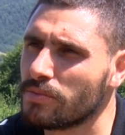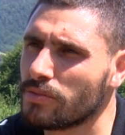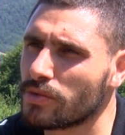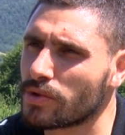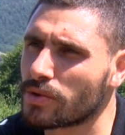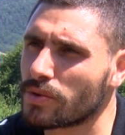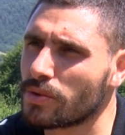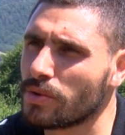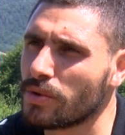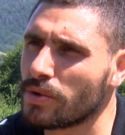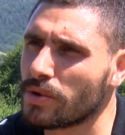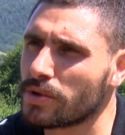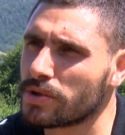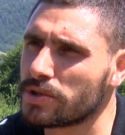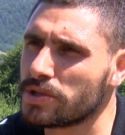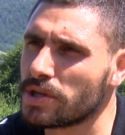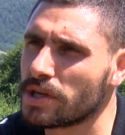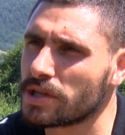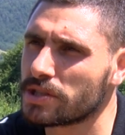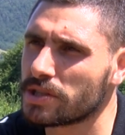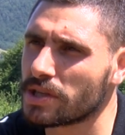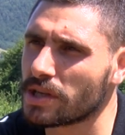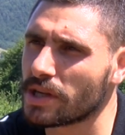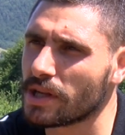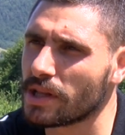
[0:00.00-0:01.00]
mutlu
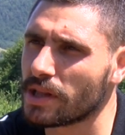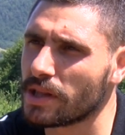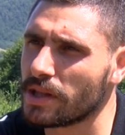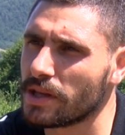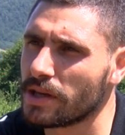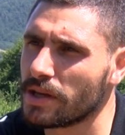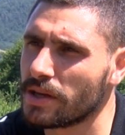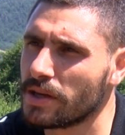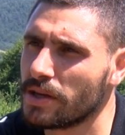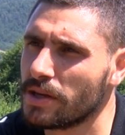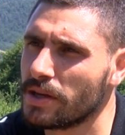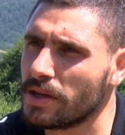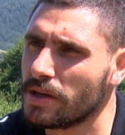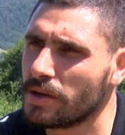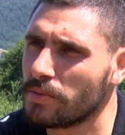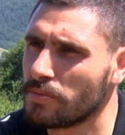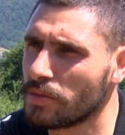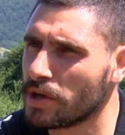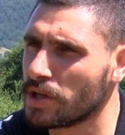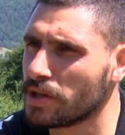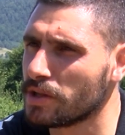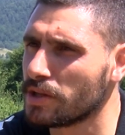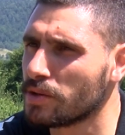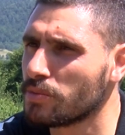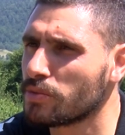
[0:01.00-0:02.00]
olacağı şekilde
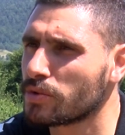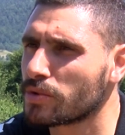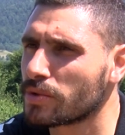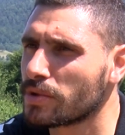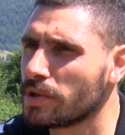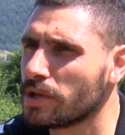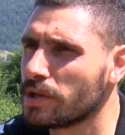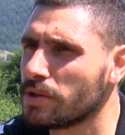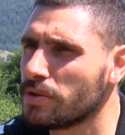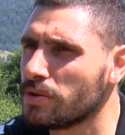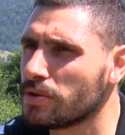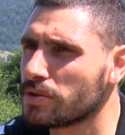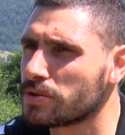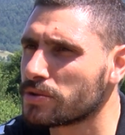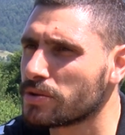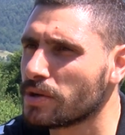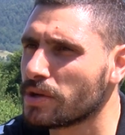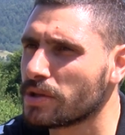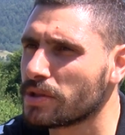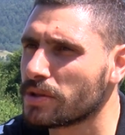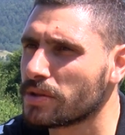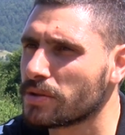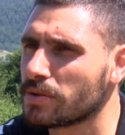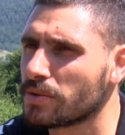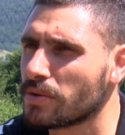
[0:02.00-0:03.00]
beni de mutlu ediyor şu
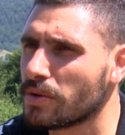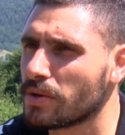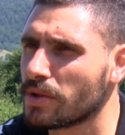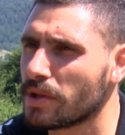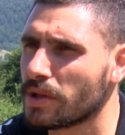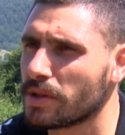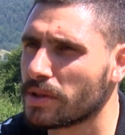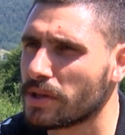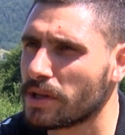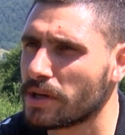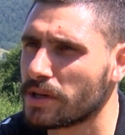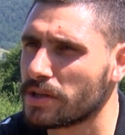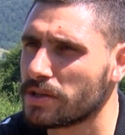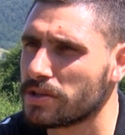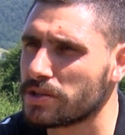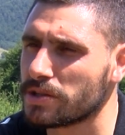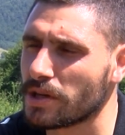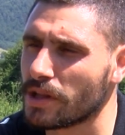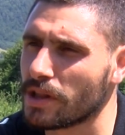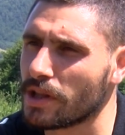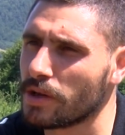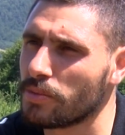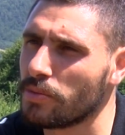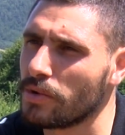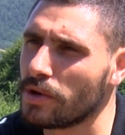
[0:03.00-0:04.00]
an olanlar.
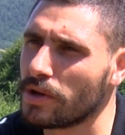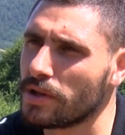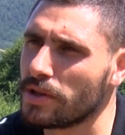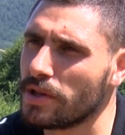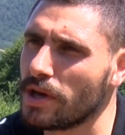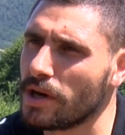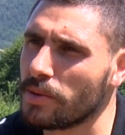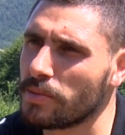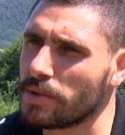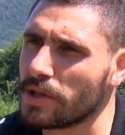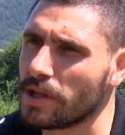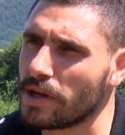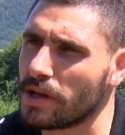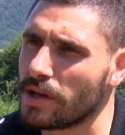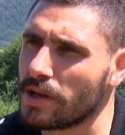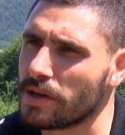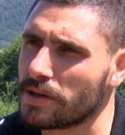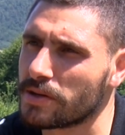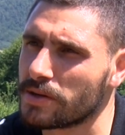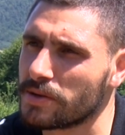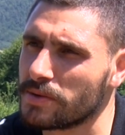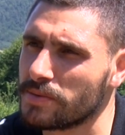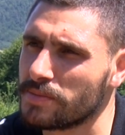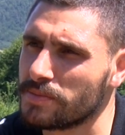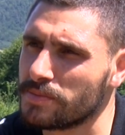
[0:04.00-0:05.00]
İnşallah böyle devam
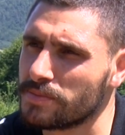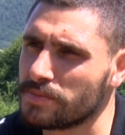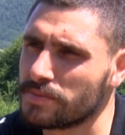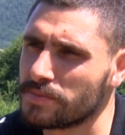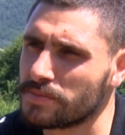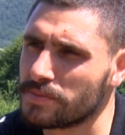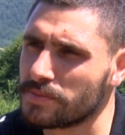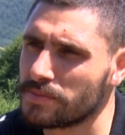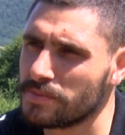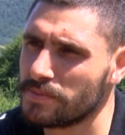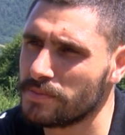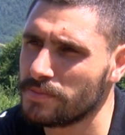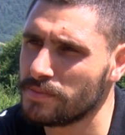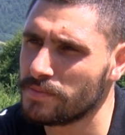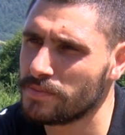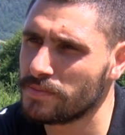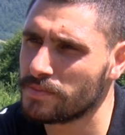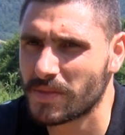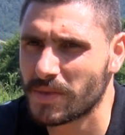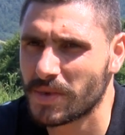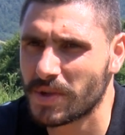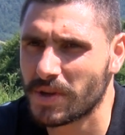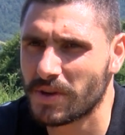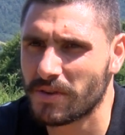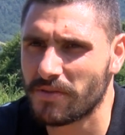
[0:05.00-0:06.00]
ederler.
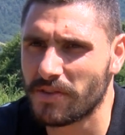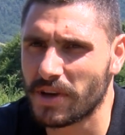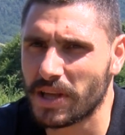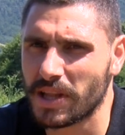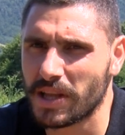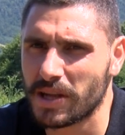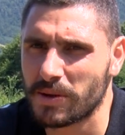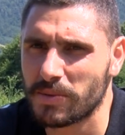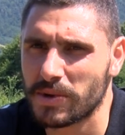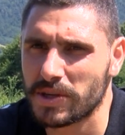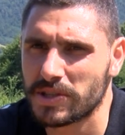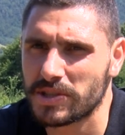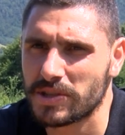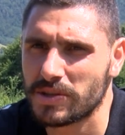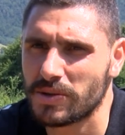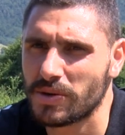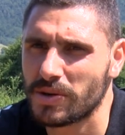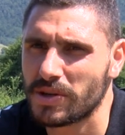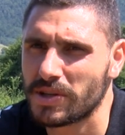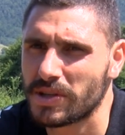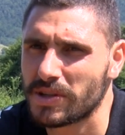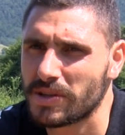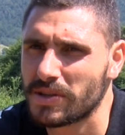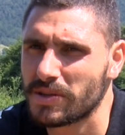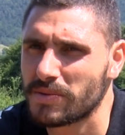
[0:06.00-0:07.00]
Fenerbahçe'de Fenerbahçe'de
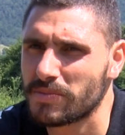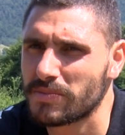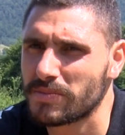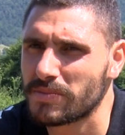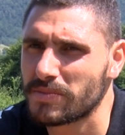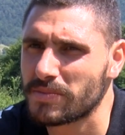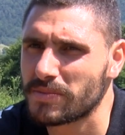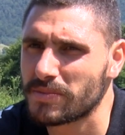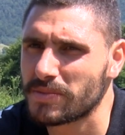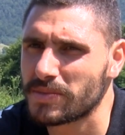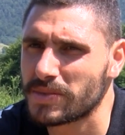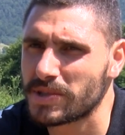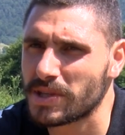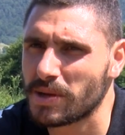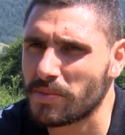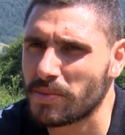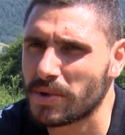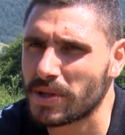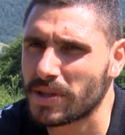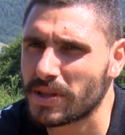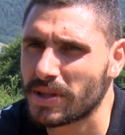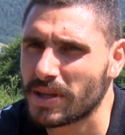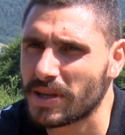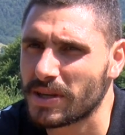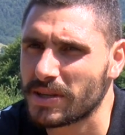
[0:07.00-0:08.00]
oynadığım
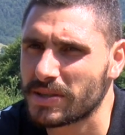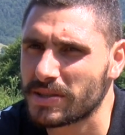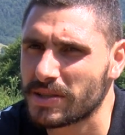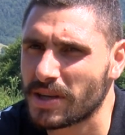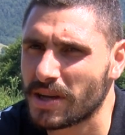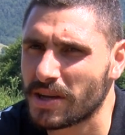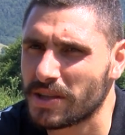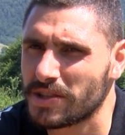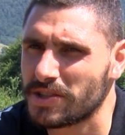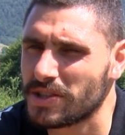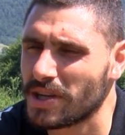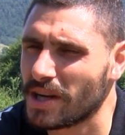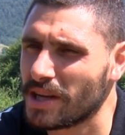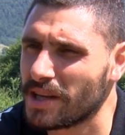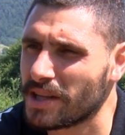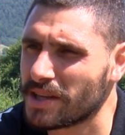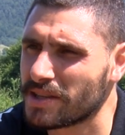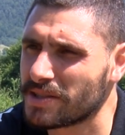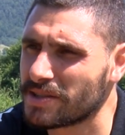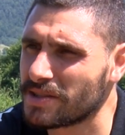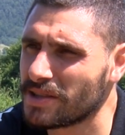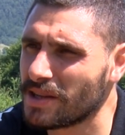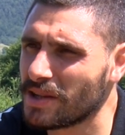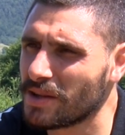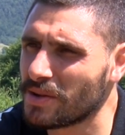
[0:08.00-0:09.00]
zamanda sadece
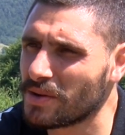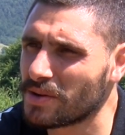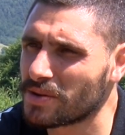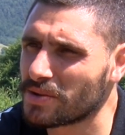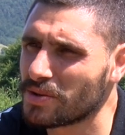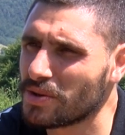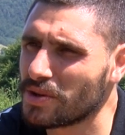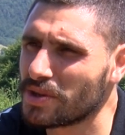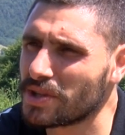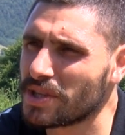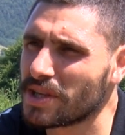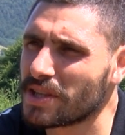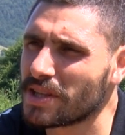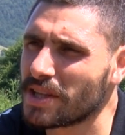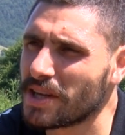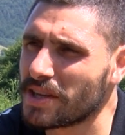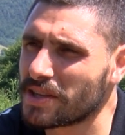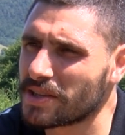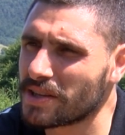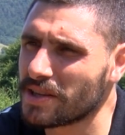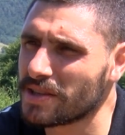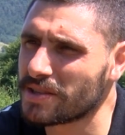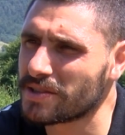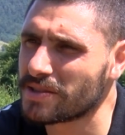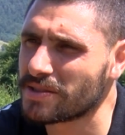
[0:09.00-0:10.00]
Alex değil orada oynayan
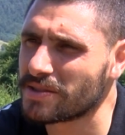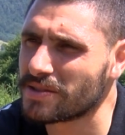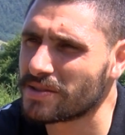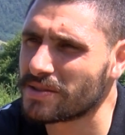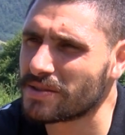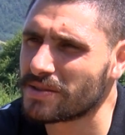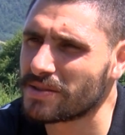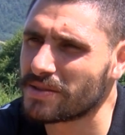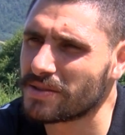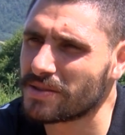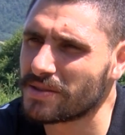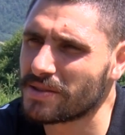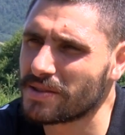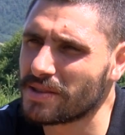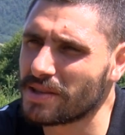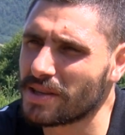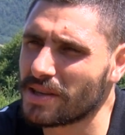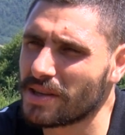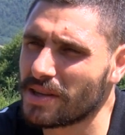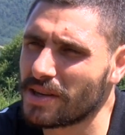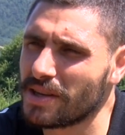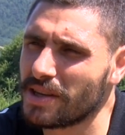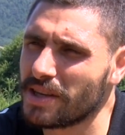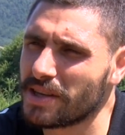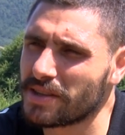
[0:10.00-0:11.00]
herkes
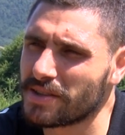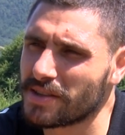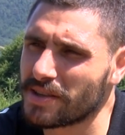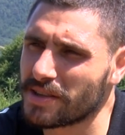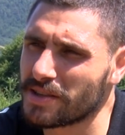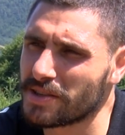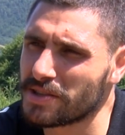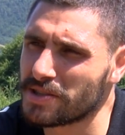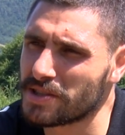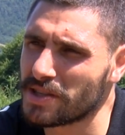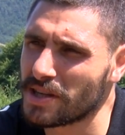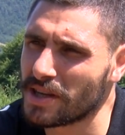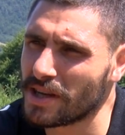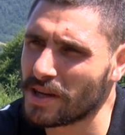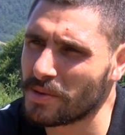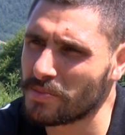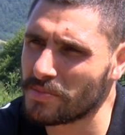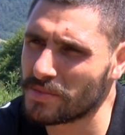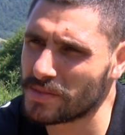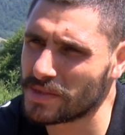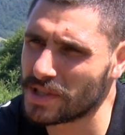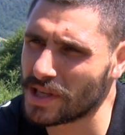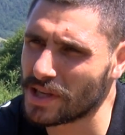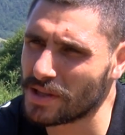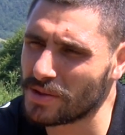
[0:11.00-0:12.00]
yerli yeterince
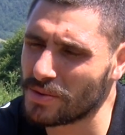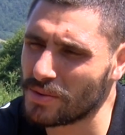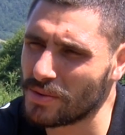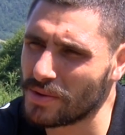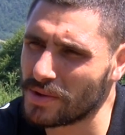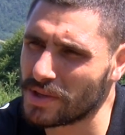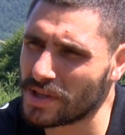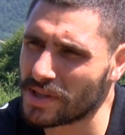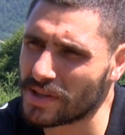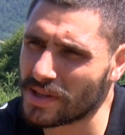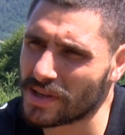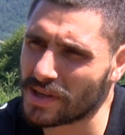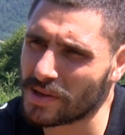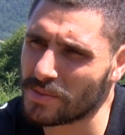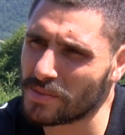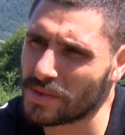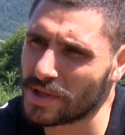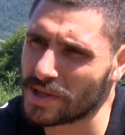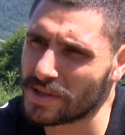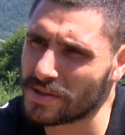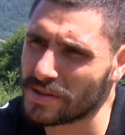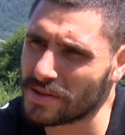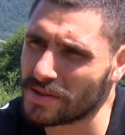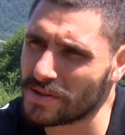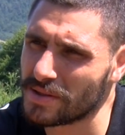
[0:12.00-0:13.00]
hem kendi ülke
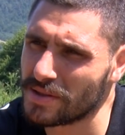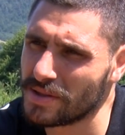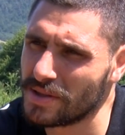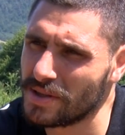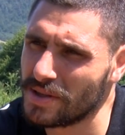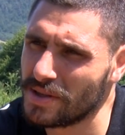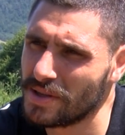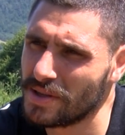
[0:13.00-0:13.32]
takımlarının